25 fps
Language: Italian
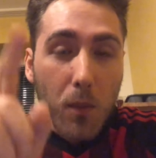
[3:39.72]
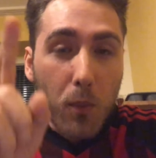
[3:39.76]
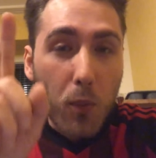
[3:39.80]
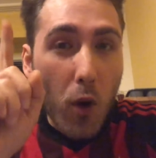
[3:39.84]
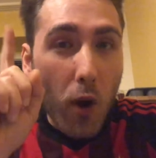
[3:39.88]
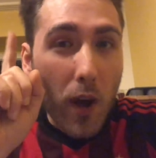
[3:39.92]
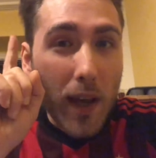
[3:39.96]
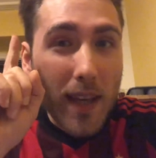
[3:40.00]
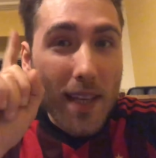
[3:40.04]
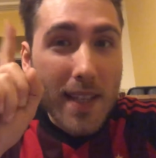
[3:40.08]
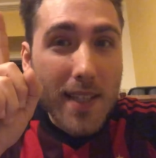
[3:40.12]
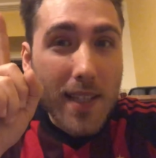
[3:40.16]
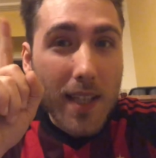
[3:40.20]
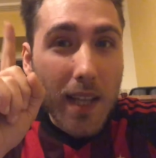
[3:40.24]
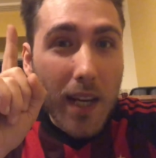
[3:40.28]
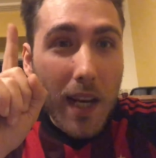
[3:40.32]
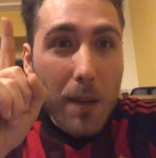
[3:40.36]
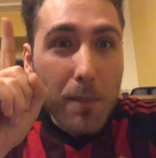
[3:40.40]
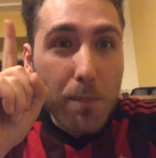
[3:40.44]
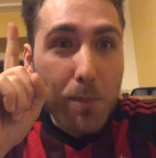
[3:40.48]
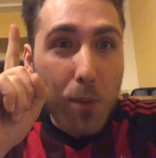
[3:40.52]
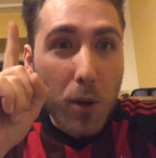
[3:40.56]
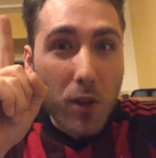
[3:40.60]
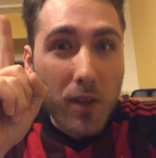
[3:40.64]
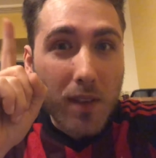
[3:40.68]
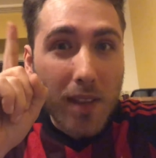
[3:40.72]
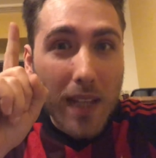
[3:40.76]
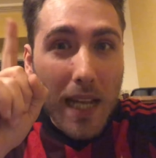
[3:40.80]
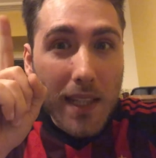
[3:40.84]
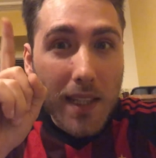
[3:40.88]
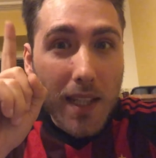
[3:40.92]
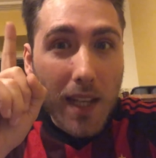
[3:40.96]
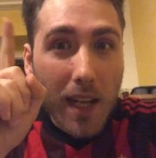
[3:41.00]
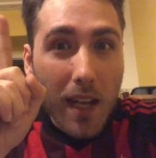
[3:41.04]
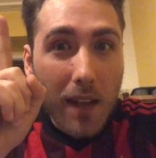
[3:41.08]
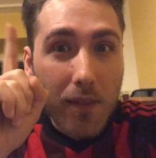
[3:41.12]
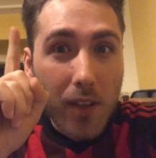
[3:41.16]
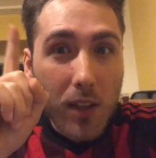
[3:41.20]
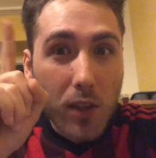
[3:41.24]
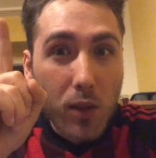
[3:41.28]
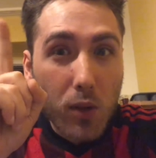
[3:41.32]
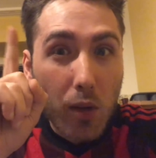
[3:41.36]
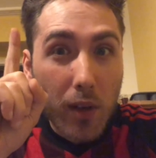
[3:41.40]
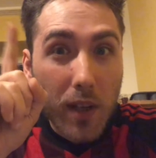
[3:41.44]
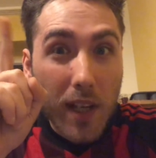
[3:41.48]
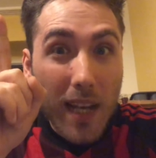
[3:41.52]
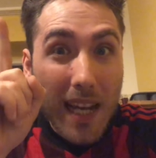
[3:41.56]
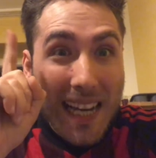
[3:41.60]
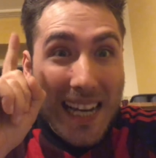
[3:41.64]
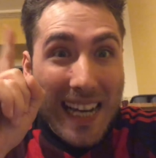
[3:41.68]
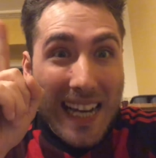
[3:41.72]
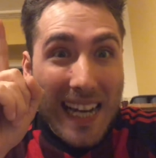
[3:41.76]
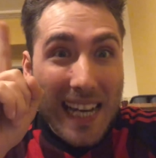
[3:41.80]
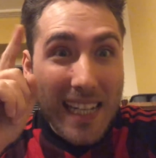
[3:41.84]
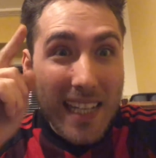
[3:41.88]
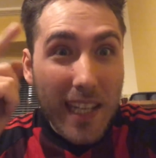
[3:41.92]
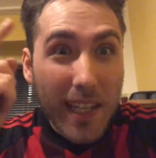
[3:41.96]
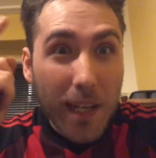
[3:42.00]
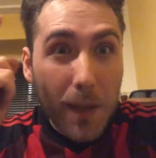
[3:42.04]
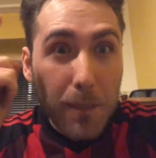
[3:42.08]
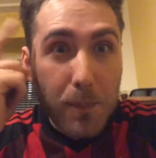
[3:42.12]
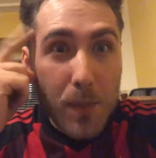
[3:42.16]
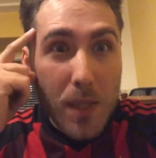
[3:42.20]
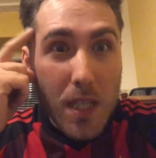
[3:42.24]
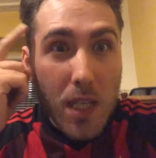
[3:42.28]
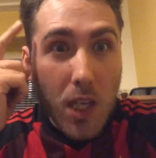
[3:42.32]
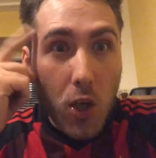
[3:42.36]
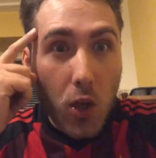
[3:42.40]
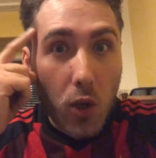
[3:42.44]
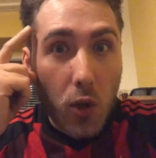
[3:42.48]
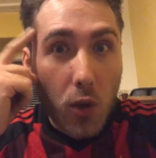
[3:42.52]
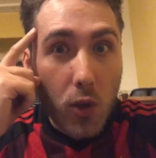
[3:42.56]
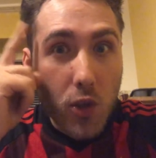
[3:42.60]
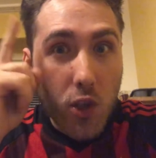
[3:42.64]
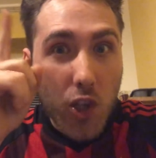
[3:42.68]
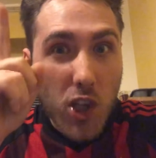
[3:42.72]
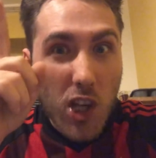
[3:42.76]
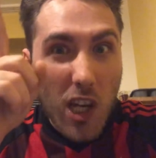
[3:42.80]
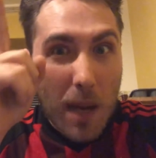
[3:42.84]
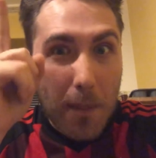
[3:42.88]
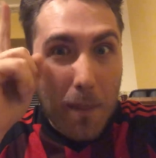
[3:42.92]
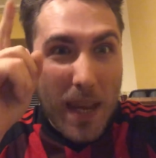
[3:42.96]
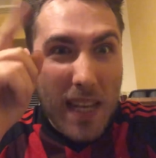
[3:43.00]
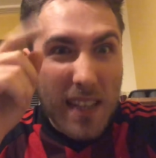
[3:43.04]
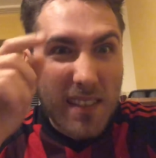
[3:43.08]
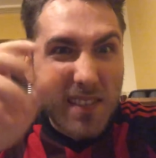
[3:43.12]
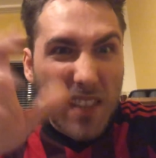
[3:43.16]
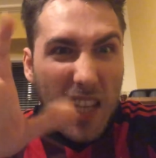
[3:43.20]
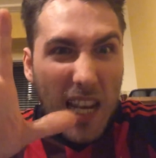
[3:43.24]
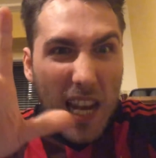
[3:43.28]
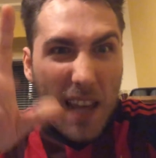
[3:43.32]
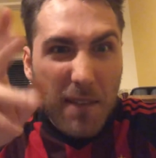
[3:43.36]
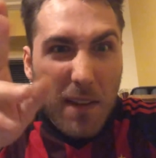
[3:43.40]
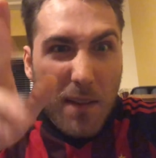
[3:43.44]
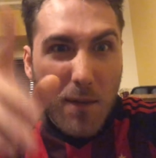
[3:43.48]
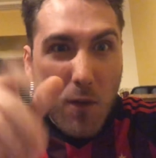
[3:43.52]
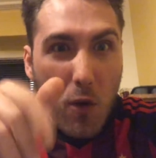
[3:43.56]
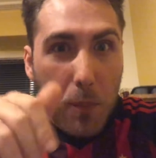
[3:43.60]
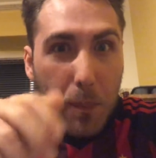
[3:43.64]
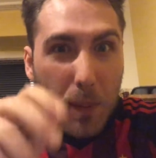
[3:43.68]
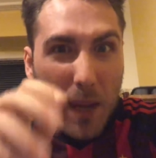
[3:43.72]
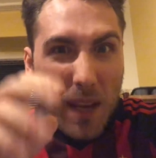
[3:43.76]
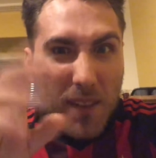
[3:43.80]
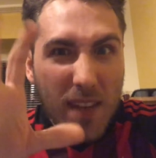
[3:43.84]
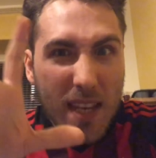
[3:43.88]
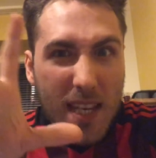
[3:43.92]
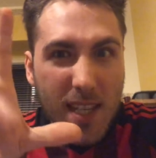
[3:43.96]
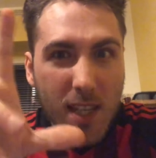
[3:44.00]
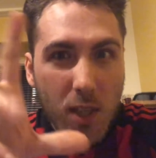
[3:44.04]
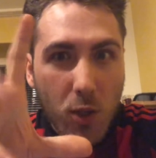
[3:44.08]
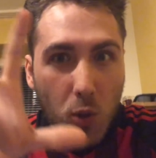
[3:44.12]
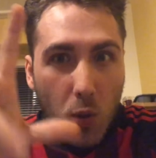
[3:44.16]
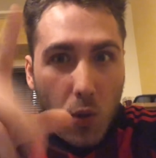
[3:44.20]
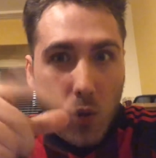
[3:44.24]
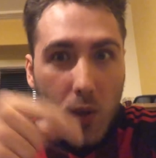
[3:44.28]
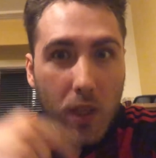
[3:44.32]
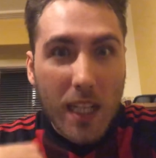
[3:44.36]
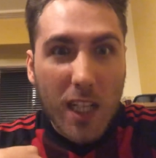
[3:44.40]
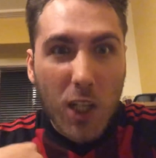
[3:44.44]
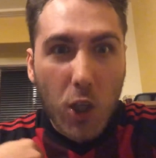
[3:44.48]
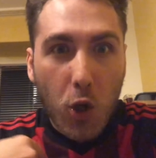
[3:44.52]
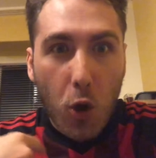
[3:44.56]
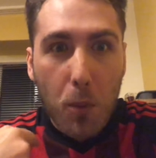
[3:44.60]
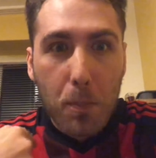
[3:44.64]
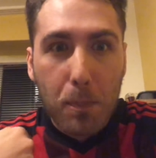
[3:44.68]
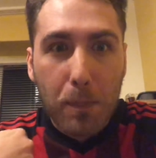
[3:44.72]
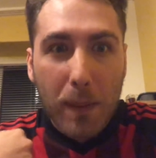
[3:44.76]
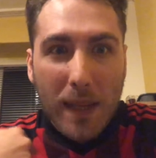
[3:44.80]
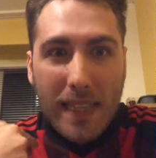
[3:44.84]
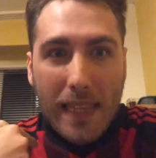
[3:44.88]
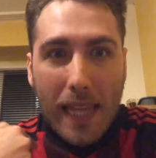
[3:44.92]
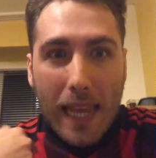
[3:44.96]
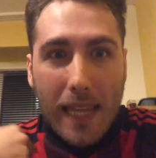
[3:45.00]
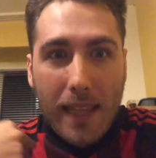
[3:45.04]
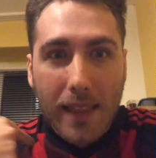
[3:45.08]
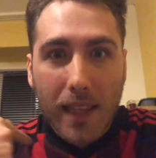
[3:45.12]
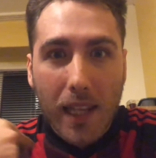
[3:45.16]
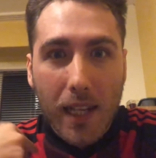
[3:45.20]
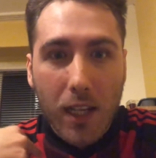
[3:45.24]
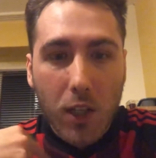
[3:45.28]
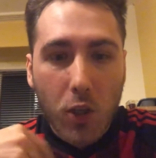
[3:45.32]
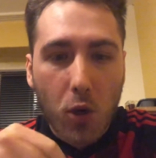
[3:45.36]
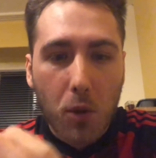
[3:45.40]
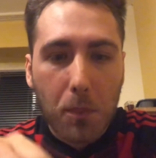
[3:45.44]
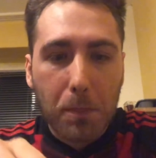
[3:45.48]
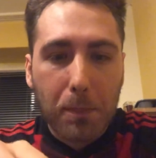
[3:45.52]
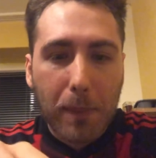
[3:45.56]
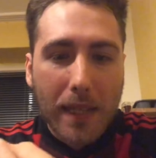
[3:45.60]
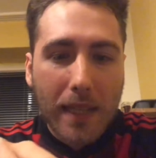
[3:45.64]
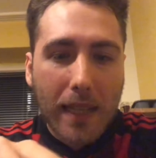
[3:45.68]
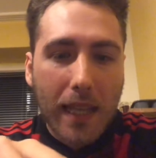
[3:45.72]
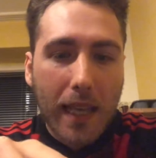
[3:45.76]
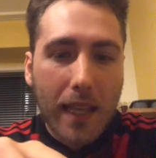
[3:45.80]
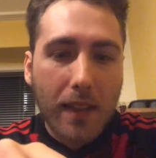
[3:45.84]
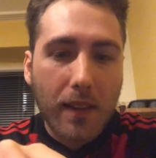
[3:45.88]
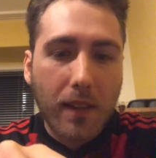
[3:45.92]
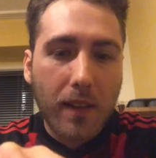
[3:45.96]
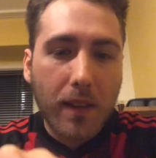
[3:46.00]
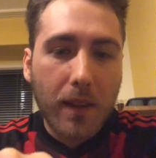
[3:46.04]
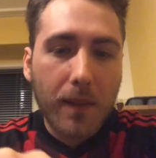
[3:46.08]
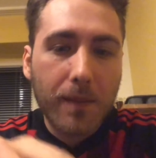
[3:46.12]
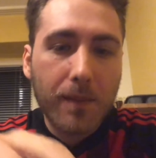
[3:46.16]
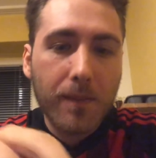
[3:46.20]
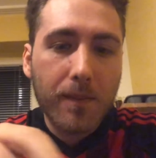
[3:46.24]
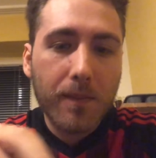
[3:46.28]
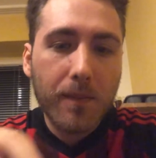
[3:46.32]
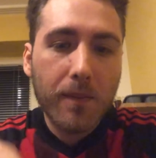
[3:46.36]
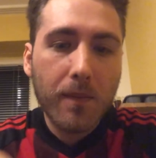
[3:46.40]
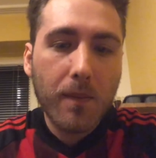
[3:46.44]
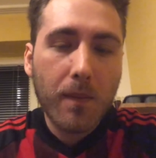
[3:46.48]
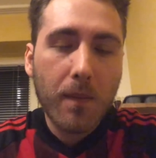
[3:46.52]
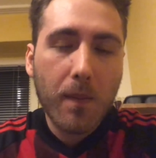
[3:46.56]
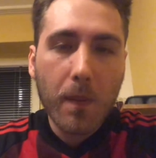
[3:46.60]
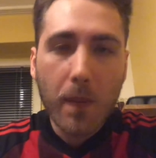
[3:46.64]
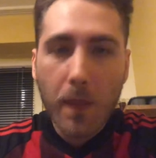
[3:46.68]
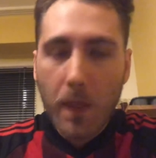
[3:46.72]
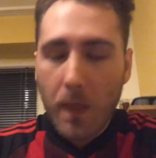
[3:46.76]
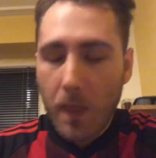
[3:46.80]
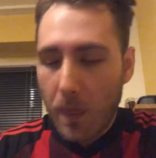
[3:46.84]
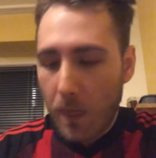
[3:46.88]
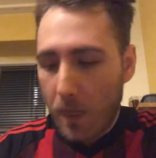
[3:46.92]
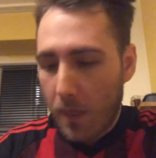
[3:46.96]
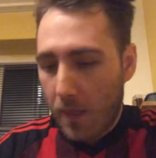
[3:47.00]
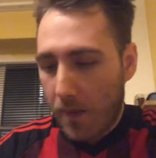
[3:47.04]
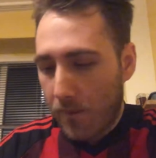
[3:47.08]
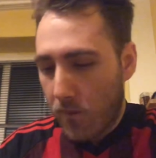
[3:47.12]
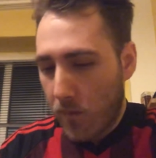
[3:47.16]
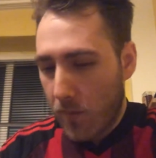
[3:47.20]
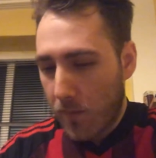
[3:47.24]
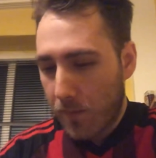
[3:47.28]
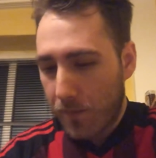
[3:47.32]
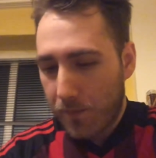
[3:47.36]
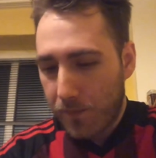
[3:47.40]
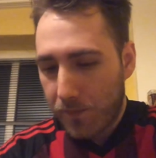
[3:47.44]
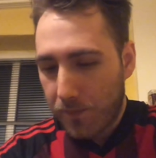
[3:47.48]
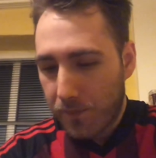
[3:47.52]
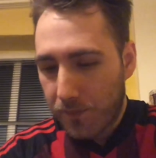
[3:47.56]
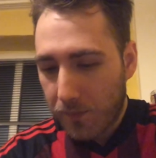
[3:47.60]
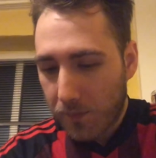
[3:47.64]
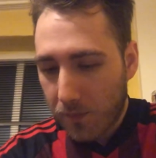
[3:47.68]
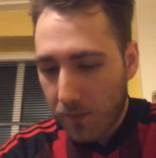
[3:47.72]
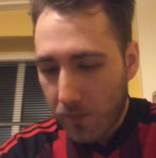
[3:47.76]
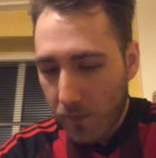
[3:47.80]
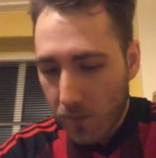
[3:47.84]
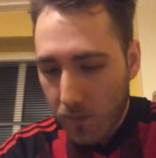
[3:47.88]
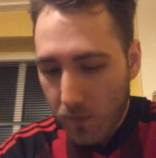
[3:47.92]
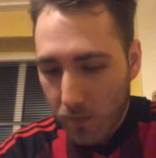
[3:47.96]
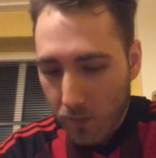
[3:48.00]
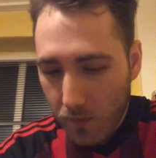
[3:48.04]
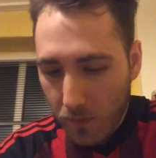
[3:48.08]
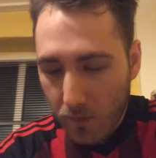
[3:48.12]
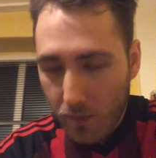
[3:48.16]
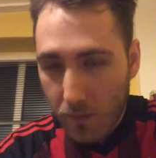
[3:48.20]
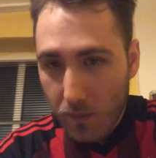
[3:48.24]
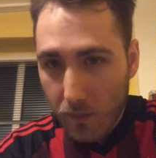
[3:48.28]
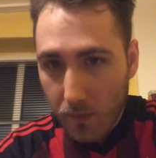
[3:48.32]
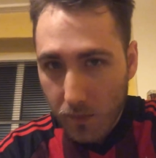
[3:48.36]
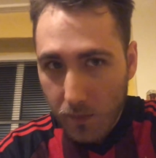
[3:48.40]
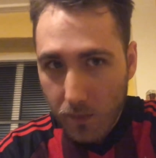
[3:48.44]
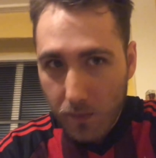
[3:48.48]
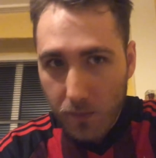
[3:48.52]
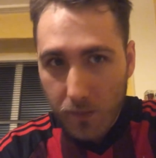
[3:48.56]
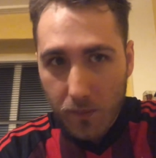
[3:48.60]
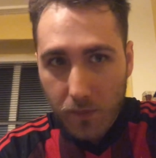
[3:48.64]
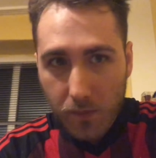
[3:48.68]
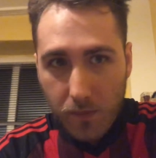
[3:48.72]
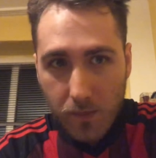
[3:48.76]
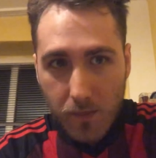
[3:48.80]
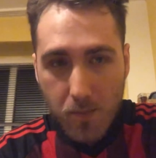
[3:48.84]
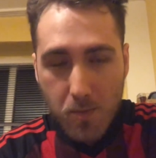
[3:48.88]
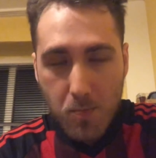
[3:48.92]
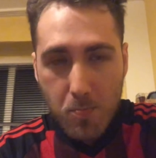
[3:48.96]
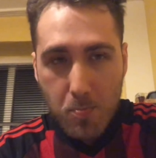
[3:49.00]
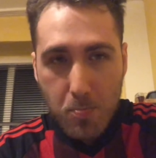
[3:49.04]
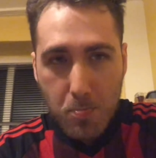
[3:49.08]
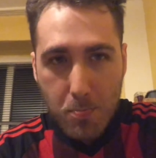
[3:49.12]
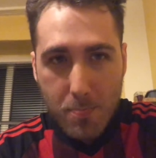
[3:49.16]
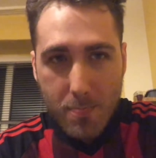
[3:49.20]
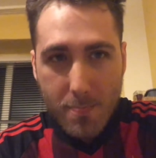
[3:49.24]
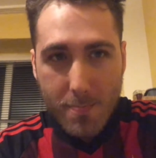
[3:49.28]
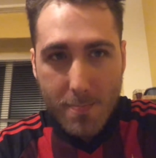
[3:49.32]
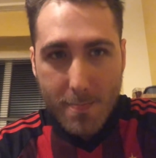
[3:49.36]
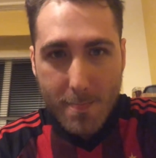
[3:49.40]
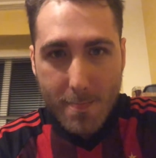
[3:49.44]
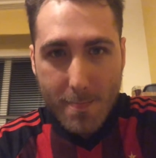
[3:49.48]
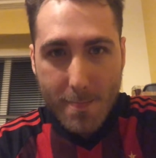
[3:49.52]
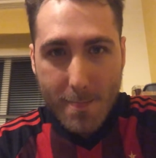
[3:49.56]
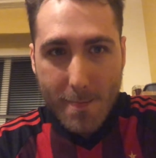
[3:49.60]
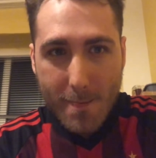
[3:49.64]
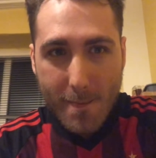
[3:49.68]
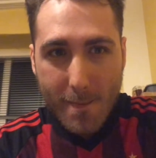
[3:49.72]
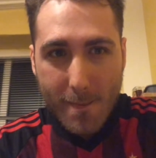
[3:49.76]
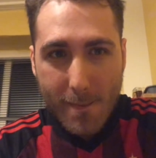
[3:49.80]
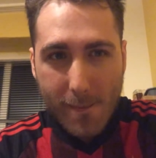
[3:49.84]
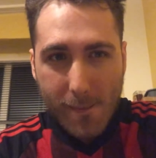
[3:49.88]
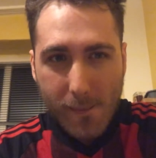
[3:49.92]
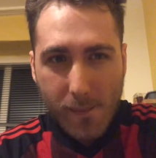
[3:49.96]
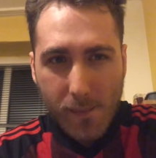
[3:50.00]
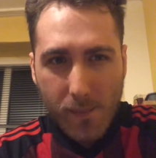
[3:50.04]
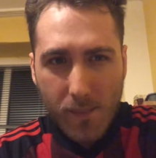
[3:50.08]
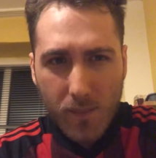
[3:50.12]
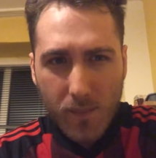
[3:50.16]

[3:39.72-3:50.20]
Può essere importante la vittoria a Cagliari psicologicamente, l'avevo previsto il competente, il competente. Eh, se,